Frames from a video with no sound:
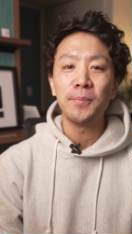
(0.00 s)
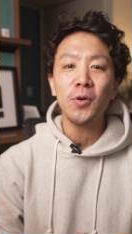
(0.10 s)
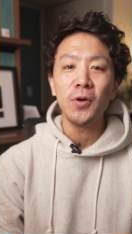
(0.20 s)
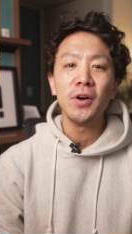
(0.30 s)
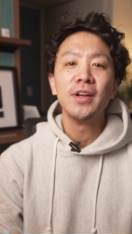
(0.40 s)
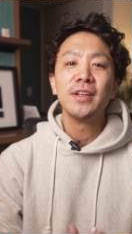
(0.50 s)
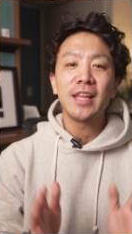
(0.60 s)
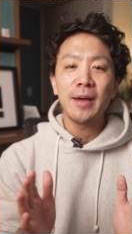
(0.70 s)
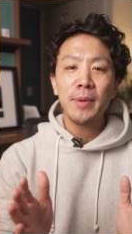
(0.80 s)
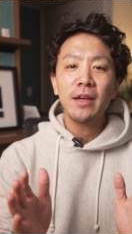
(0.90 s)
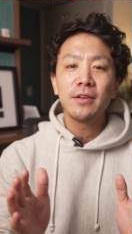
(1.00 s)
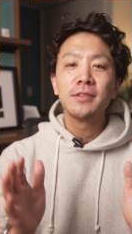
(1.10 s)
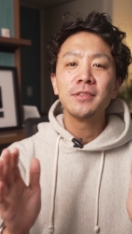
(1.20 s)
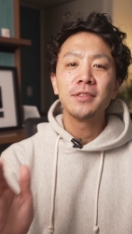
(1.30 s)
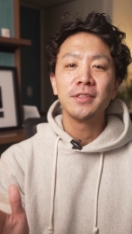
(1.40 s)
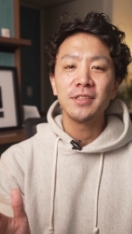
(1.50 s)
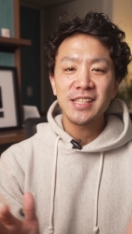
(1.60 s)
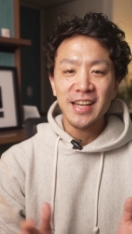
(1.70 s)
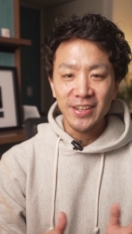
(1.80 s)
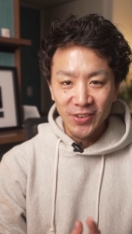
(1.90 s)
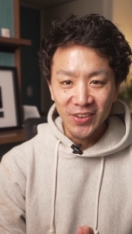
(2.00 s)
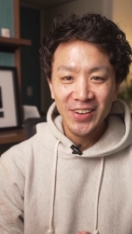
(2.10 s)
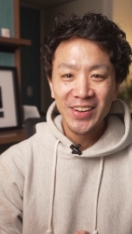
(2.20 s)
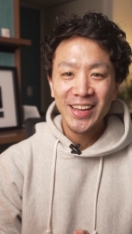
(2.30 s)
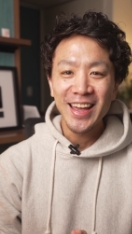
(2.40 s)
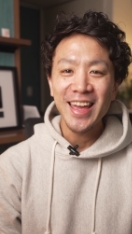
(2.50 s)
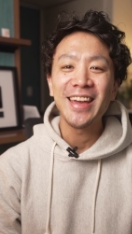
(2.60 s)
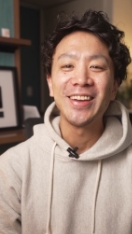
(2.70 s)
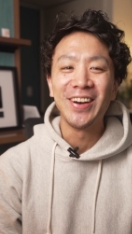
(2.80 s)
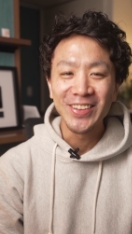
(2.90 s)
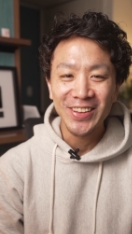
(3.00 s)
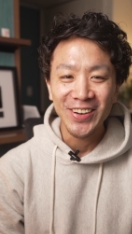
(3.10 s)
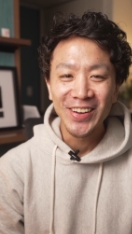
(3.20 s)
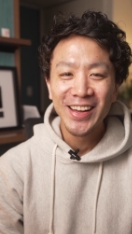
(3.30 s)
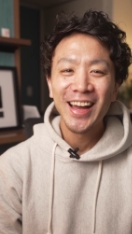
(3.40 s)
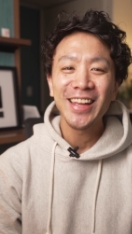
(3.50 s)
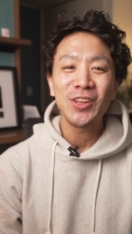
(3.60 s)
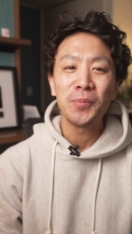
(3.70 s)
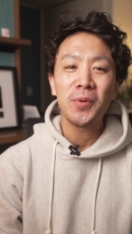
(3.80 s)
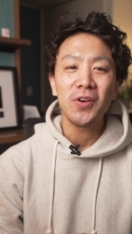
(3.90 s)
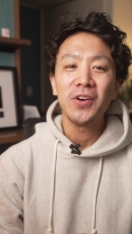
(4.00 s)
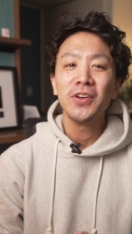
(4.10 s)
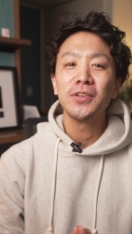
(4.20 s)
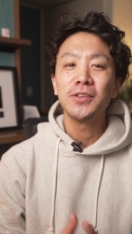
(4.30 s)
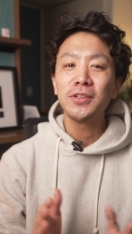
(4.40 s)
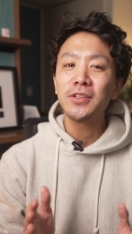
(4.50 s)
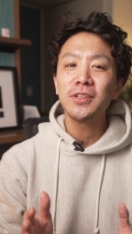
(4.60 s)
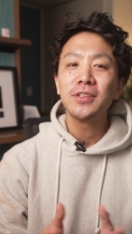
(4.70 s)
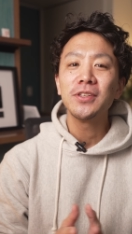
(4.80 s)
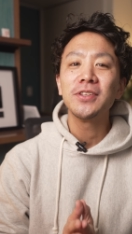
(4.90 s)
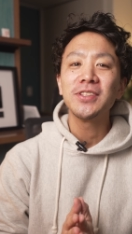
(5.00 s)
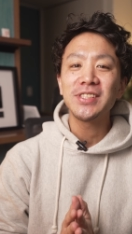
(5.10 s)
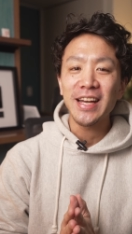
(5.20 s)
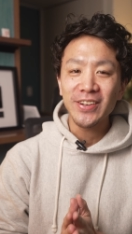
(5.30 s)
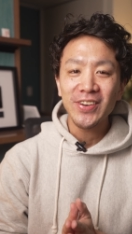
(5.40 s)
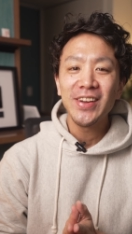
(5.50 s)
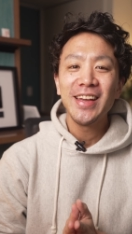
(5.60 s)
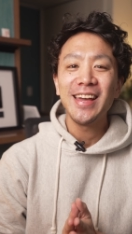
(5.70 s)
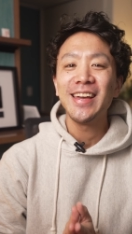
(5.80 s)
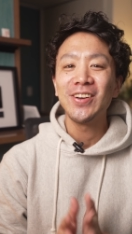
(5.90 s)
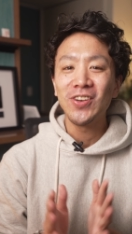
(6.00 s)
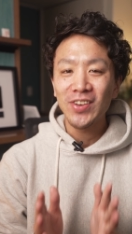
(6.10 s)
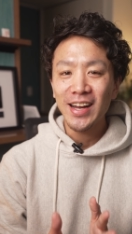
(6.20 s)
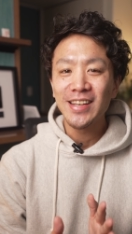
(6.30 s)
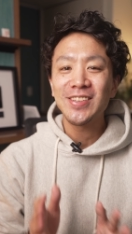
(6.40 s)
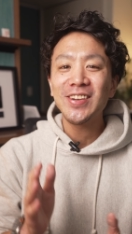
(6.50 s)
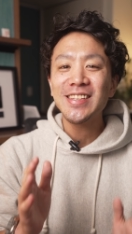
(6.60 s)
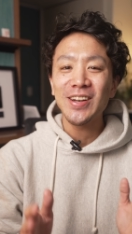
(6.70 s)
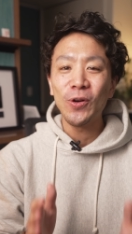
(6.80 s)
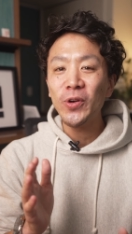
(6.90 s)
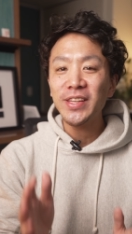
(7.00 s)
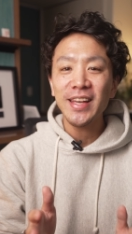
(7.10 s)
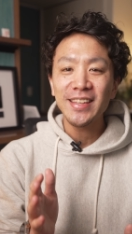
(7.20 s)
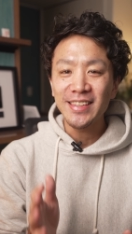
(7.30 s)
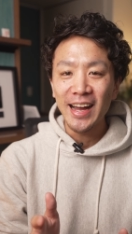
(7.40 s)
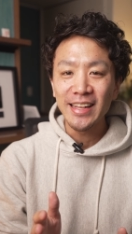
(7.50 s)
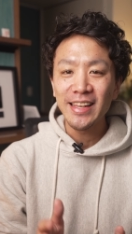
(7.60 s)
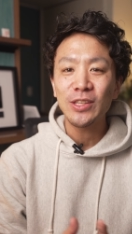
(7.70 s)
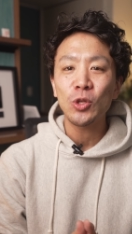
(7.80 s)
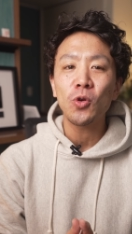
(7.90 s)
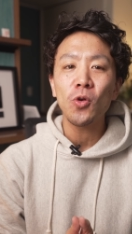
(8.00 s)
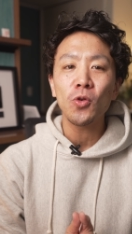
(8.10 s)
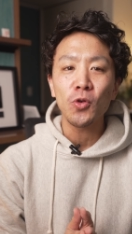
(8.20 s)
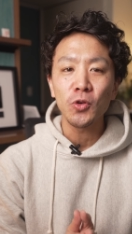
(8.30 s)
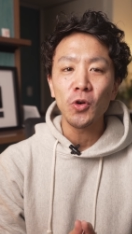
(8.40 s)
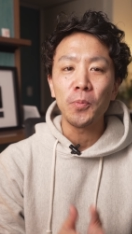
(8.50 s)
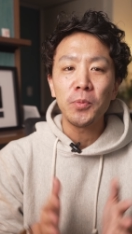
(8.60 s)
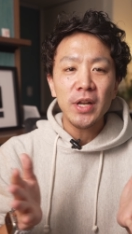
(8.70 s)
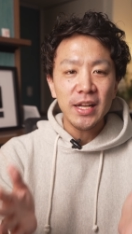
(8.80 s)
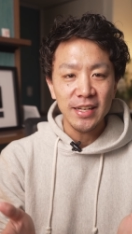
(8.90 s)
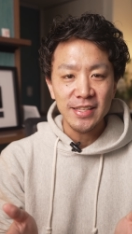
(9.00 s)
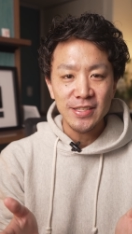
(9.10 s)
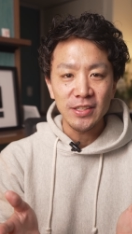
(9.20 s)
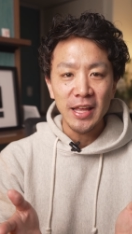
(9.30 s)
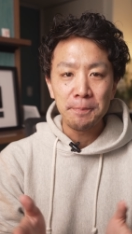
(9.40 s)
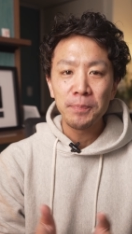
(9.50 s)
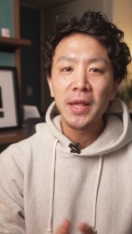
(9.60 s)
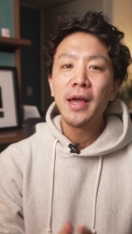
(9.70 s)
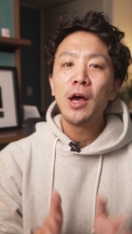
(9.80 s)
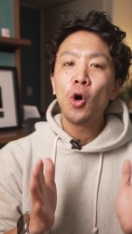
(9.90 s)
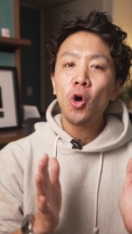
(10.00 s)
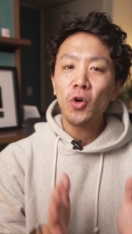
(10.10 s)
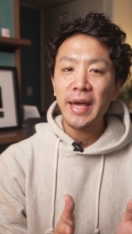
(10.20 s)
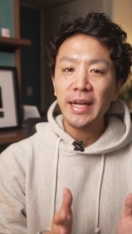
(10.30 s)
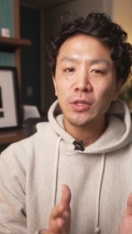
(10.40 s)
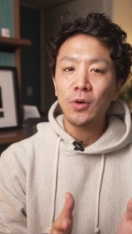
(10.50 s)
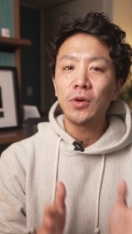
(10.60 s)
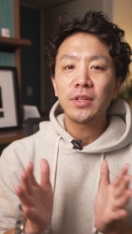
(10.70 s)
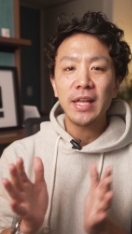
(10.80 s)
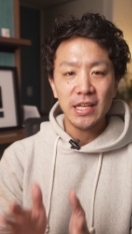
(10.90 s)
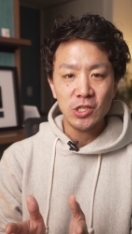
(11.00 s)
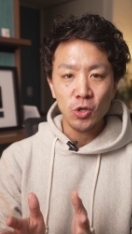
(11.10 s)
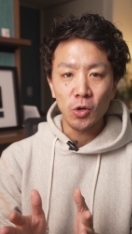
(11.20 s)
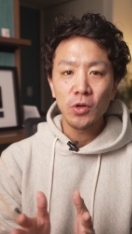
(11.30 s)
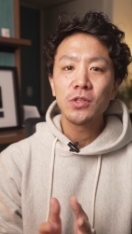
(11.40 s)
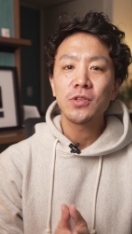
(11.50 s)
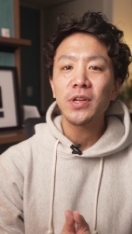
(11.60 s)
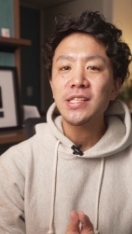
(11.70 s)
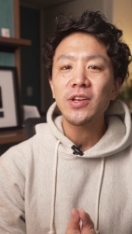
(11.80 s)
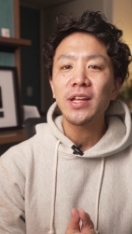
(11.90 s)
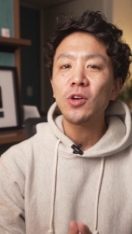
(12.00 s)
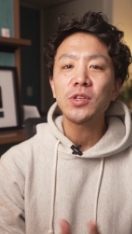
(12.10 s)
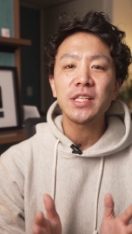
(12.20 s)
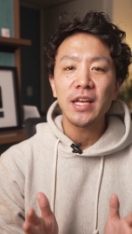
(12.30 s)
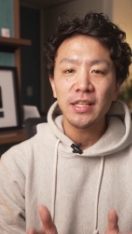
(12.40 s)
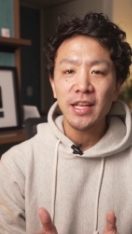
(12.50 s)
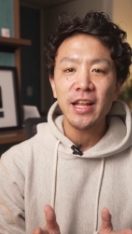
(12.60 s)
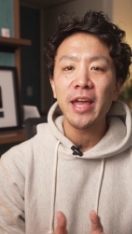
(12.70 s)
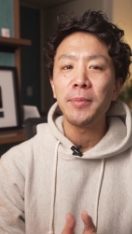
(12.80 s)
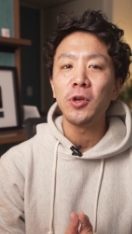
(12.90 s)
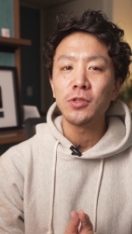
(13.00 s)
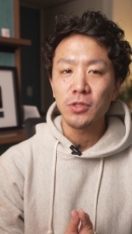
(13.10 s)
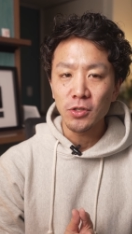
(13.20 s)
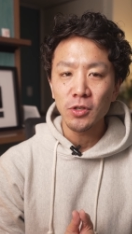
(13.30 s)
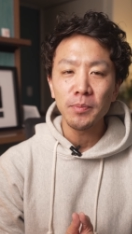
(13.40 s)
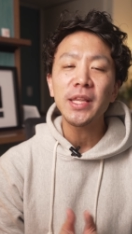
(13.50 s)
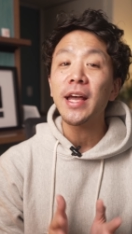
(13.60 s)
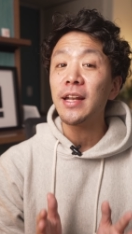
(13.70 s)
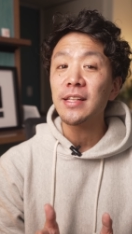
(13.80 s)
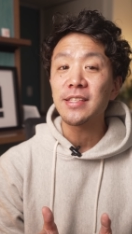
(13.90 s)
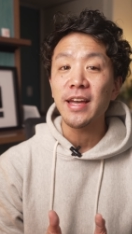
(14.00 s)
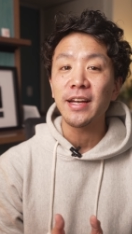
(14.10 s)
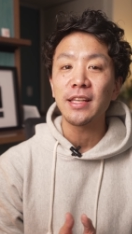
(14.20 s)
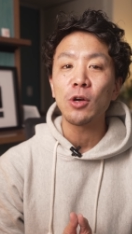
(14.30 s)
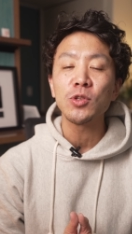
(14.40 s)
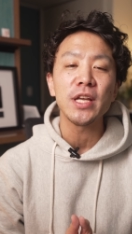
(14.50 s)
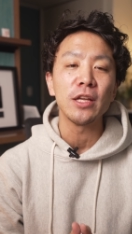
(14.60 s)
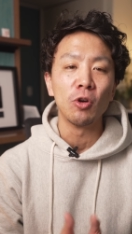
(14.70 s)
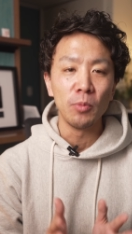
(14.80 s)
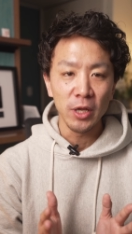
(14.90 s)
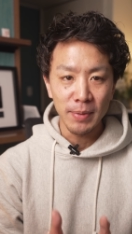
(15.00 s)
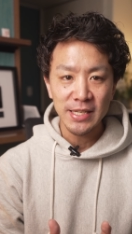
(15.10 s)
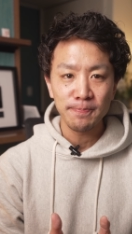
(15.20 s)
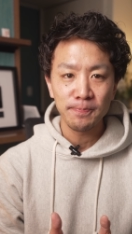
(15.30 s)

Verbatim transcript: 某食べふんふん社の営業とあと某グルふフン社の営業がそれぞれ置いていったネット広告のプランについてオーナーと大将それぞれの視点でレビューするみたいな使い方をしたいと思います